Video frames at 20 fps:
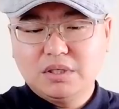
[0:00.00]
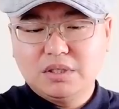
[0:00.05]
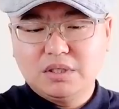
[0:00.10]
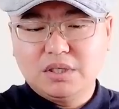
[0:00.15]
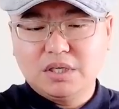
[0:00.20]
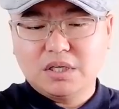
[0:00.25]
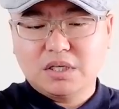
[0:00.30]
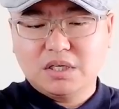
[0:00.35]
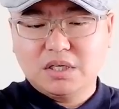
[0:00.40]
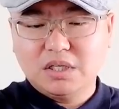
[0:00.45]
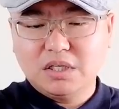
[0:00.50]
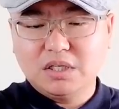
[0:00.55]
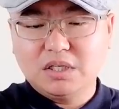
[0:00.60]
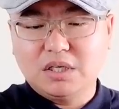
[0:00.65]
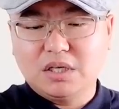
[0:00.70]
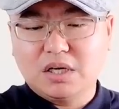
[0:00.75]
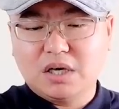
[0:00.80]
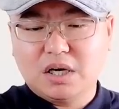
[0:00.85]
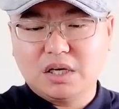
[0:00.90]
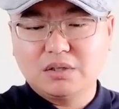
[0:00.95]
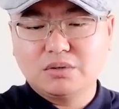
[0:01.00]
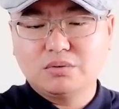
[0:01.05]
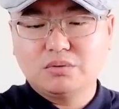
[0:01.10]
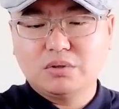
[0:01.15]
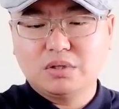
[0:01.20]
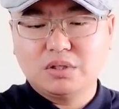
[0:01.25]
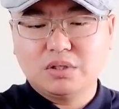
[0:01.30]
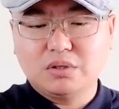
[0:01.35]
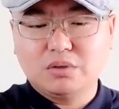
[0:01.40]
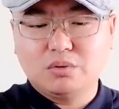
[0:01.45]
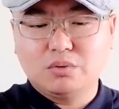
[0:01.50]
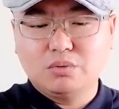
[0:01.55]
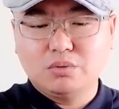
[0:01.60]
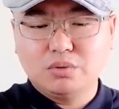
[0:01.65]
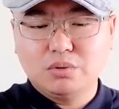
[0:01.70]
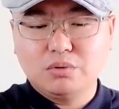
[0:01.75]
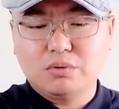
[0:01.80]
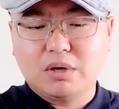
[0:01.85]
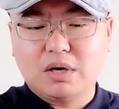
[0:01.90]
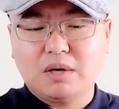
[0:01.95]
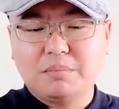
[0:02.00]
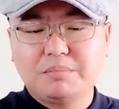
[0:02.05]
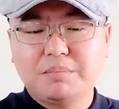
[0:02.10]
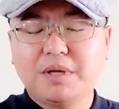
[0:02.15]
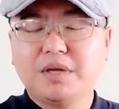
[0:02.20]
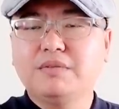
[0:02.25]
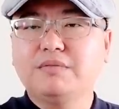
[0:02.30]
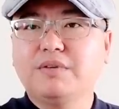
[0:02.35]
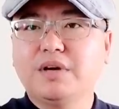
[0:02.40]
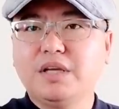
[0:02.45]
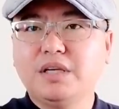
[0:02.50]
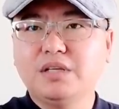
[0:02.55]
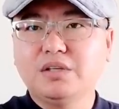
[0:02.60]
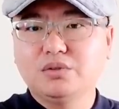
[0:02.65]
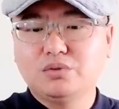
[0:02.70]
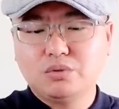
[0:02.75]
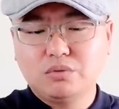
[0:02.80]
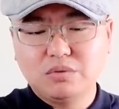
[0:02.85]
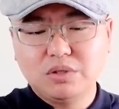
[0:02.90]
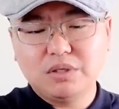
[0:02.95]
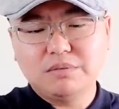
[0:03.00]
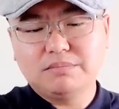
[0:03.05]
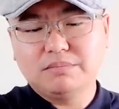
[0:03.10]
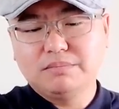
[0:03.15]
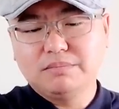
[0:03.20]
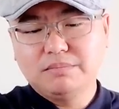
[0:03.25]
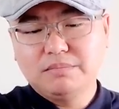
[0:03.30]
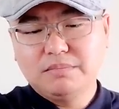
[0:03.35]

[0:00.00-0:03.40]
也可以看出，这个胡春华被委以重任。